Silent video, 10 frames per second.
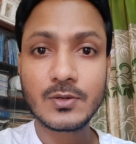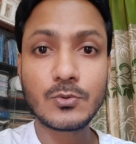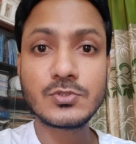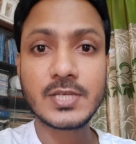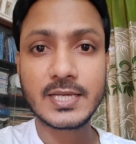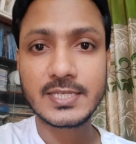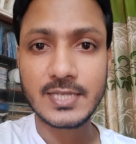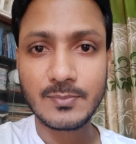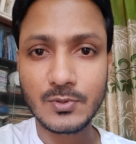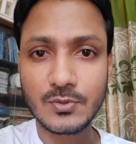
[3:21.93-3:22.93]
কোন জায়গায়
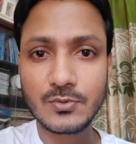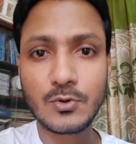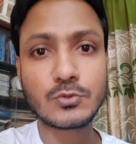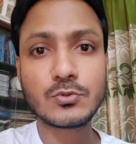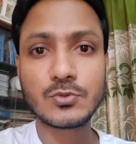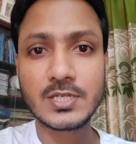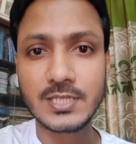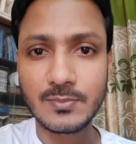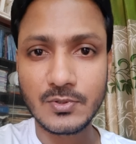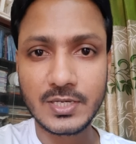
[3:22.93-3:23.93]
যাব কত দূরে
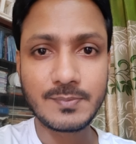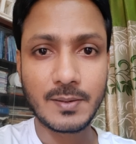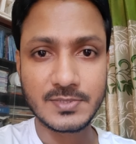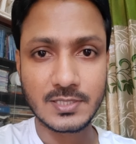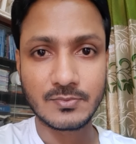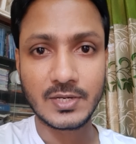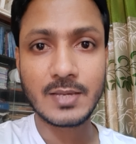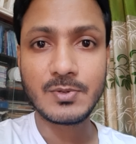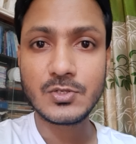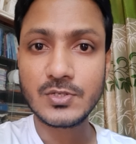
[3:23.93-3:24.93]
যাব কিভাবে যাব এই
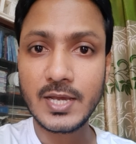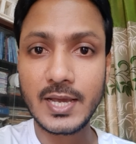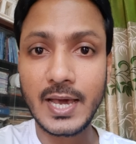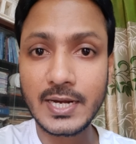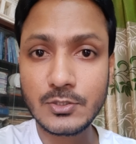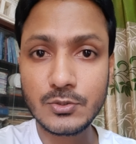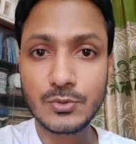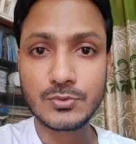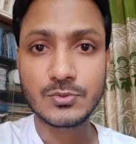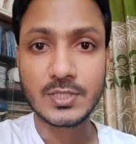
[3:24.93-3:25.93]
বিষয়টা আরেকটু
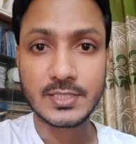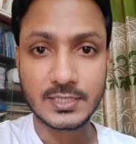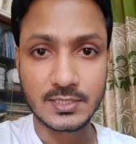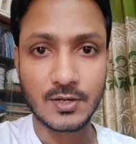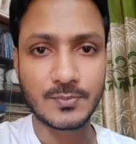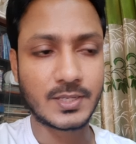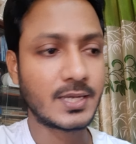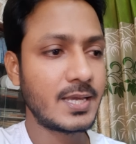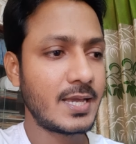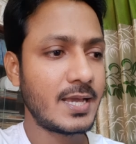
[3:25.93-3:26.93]
গুরুত্ব দিয়ে দেখতে হবে
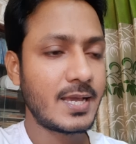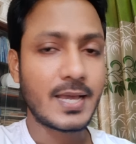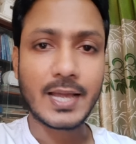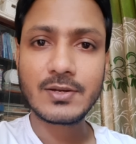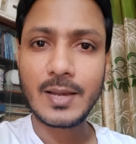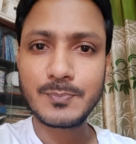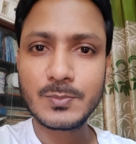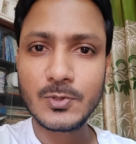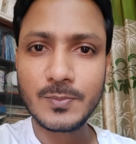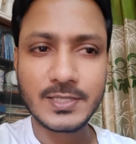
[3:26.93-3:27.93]
এখন আপনি
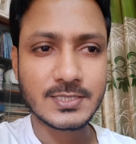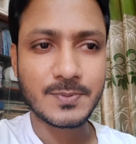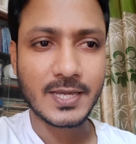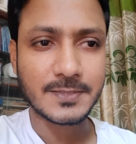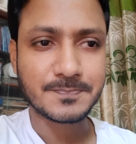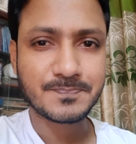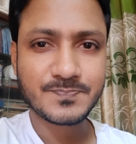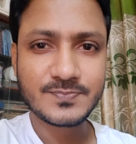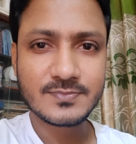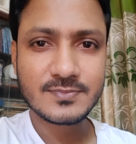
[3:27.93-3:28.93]
বলবেন যে ভাই
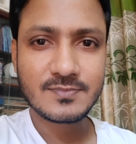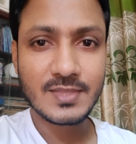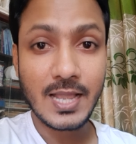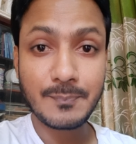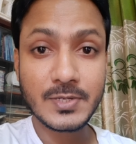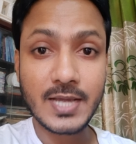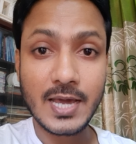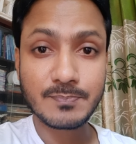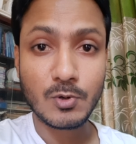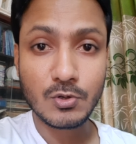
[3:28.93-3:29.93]
আপনি
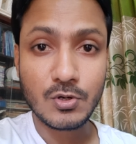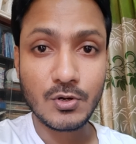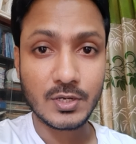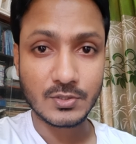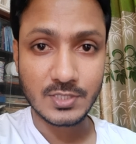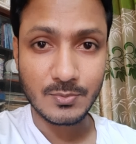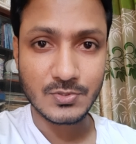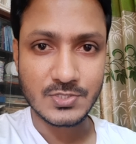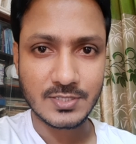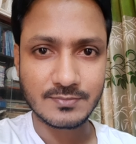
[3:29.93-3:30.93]
কার পক্ষ হয়ে কথা
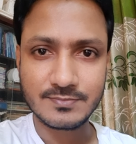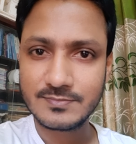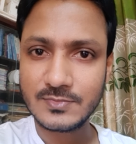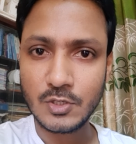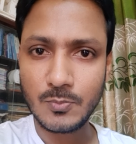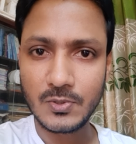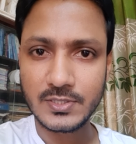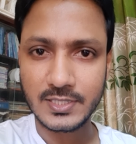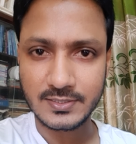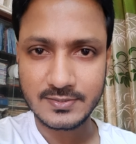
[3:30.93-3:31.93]
বলছেন নো
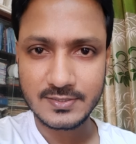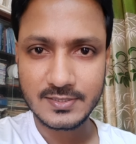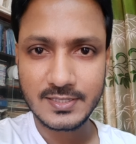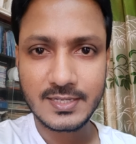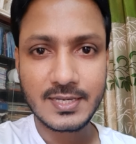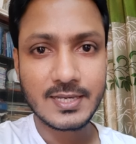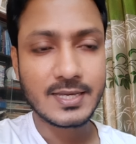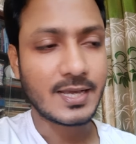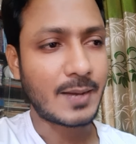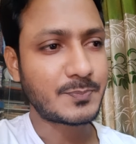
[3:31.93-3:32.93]
পলিটিক্স
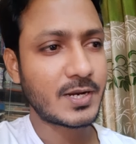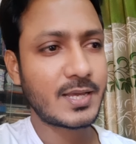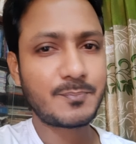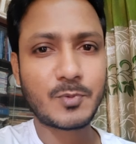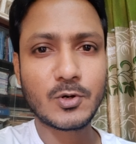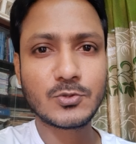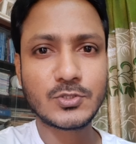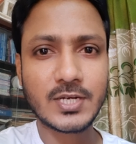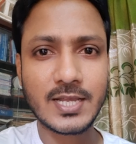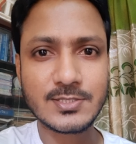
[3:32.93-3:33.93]
আপনারা বড়
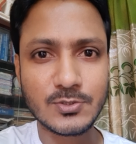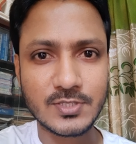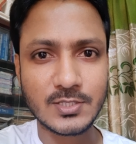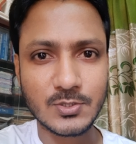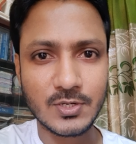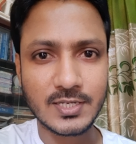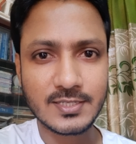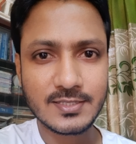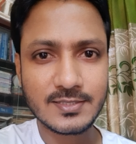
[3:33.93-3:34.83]
দুইটা রাজনৈতিক দলের